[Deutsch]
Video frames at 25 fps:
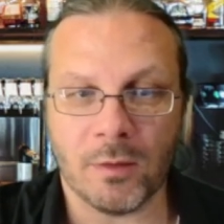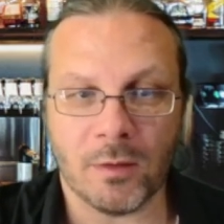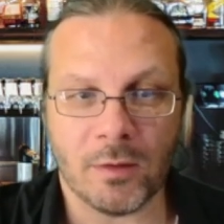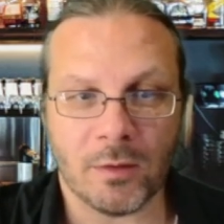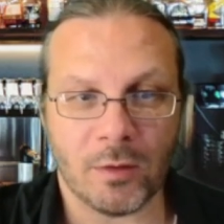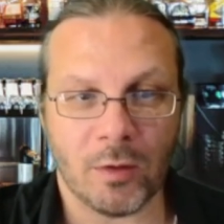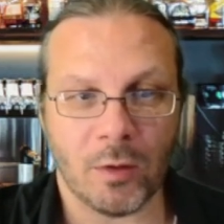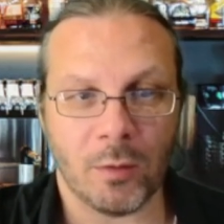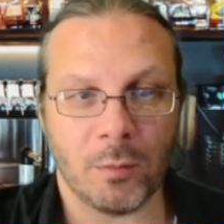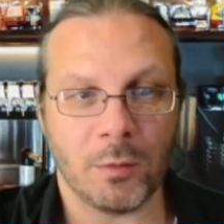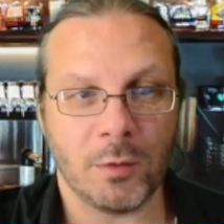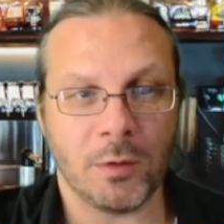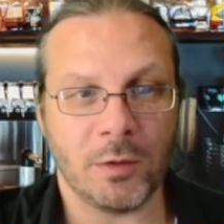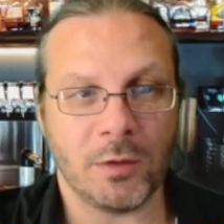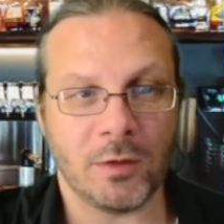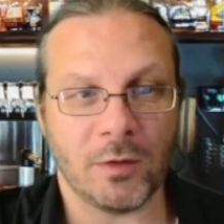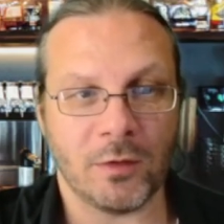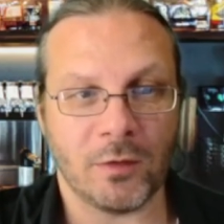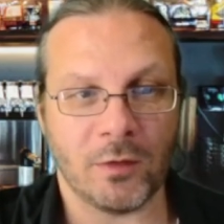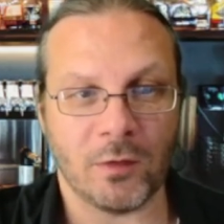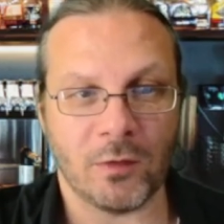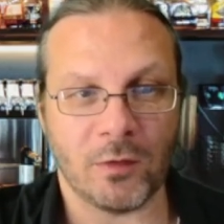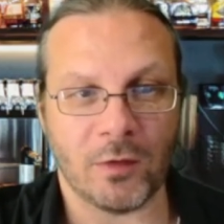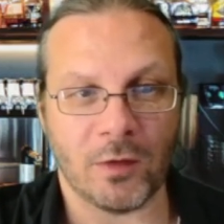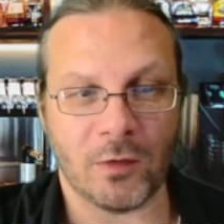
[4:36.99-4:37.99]
Ich glaube nicht,
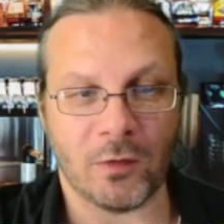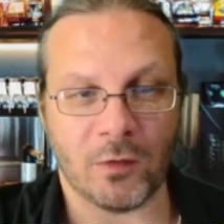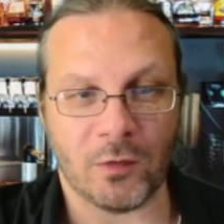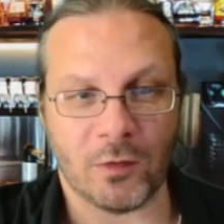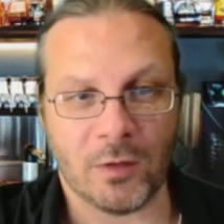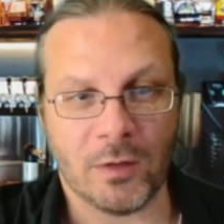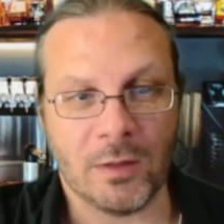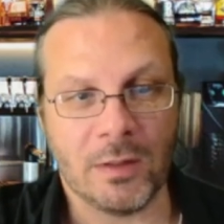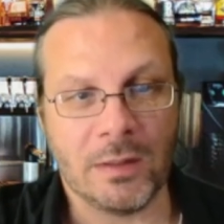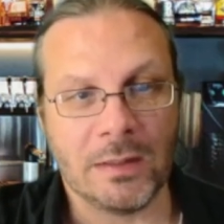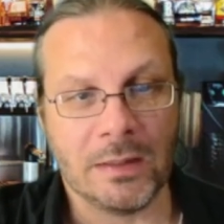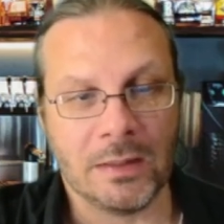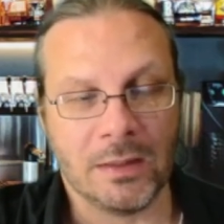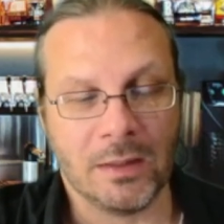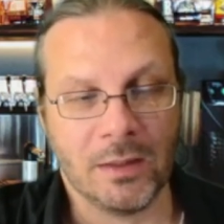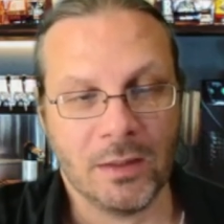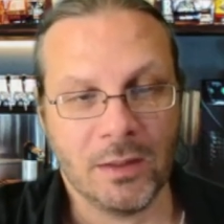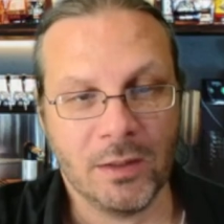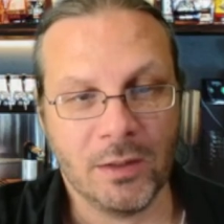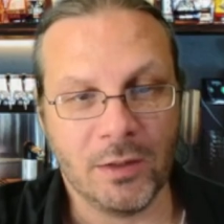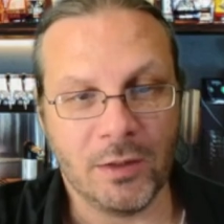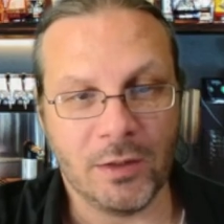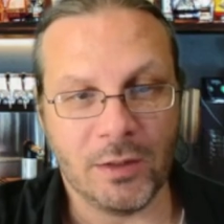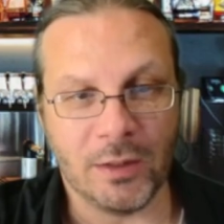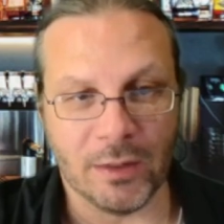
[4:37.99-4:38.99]
dass es das
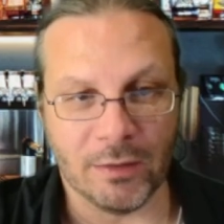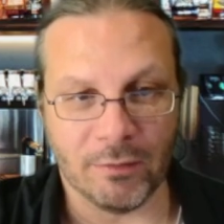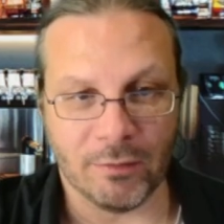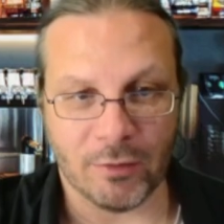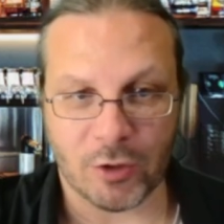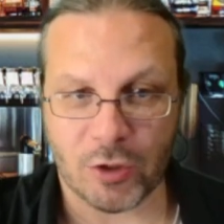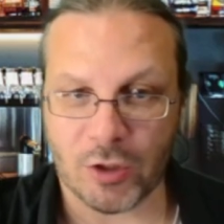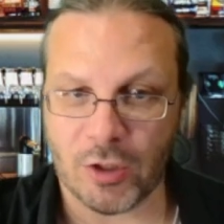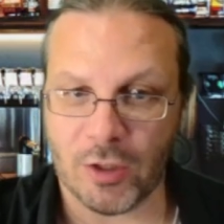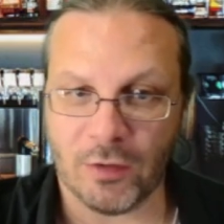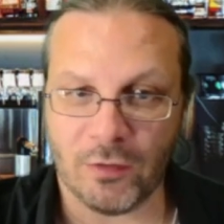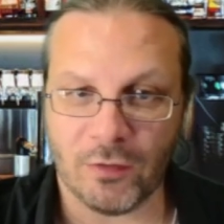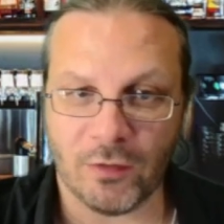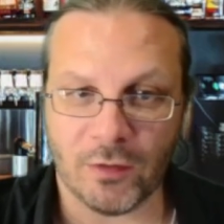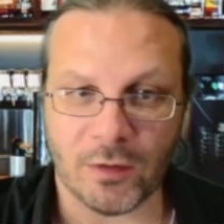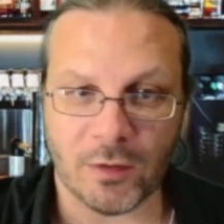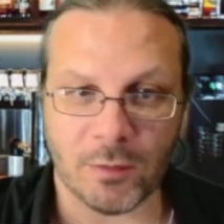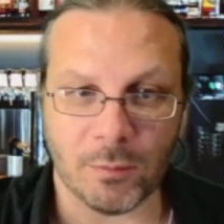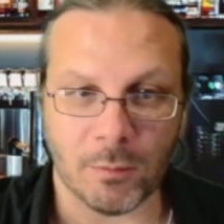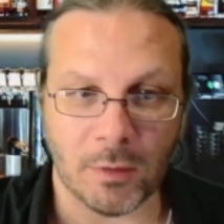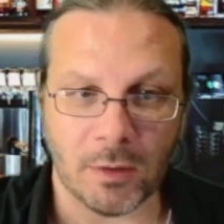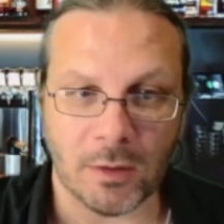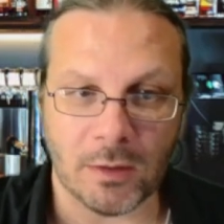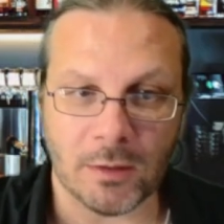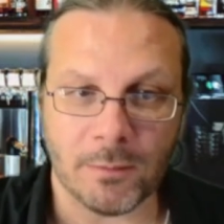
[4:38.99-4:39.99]
hier war, schätze ich
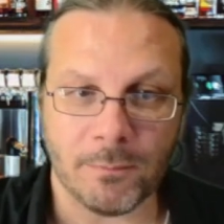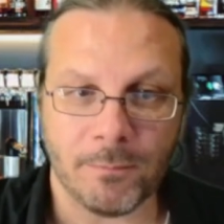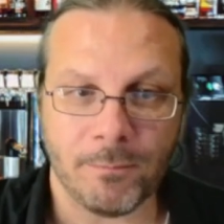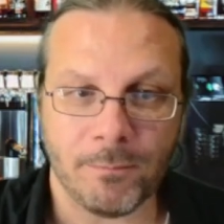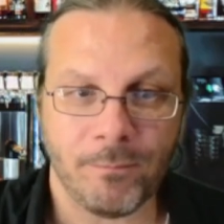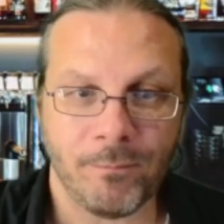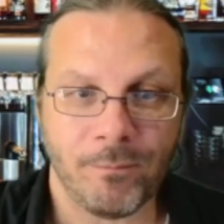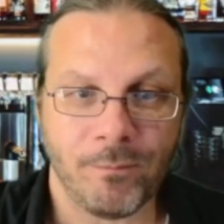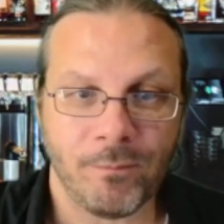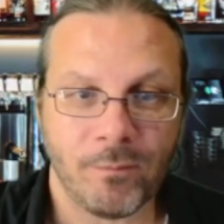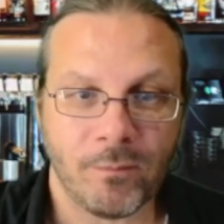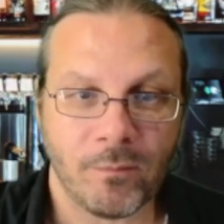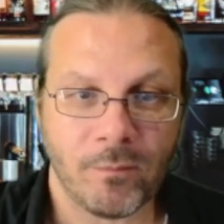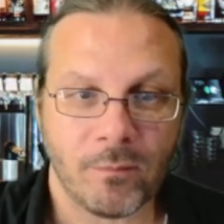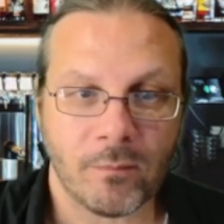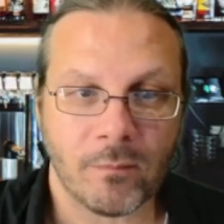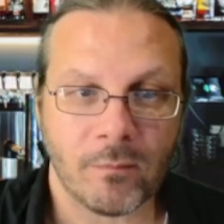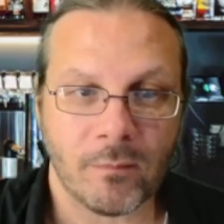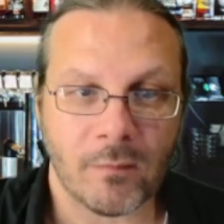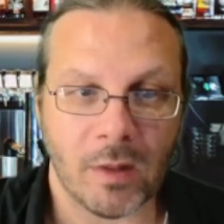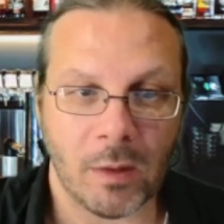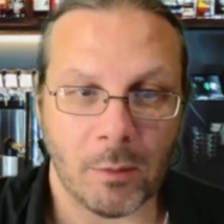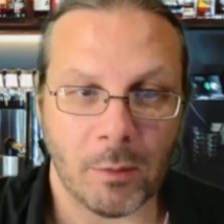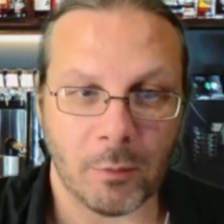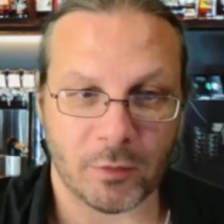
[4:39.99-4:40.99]
mal.
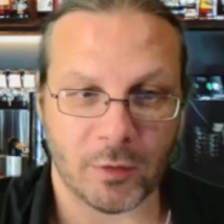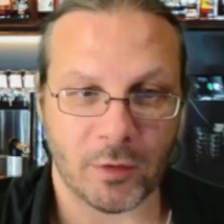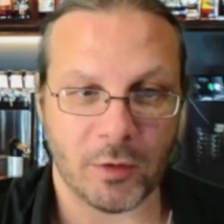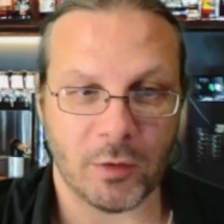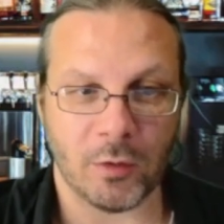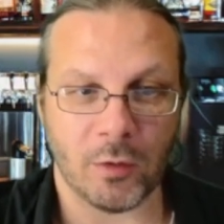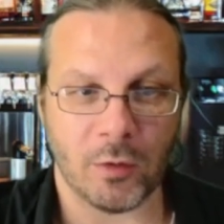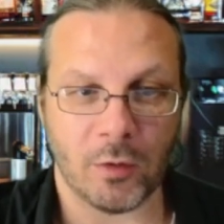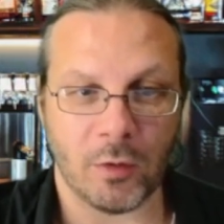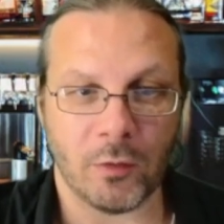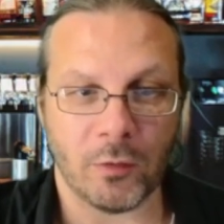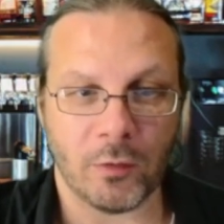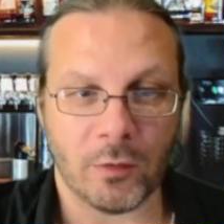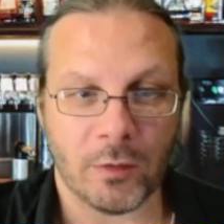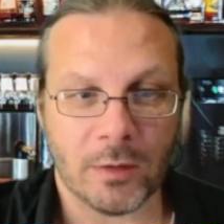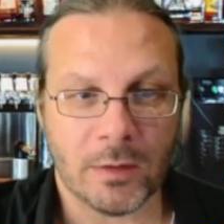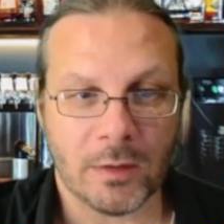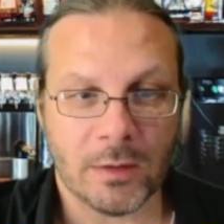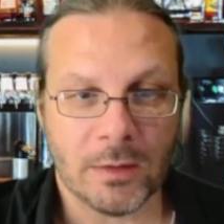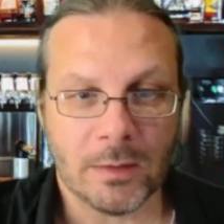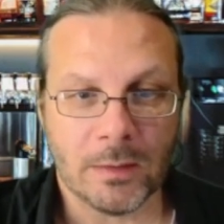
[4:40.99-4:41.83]
Aber das kriege ich noch raus.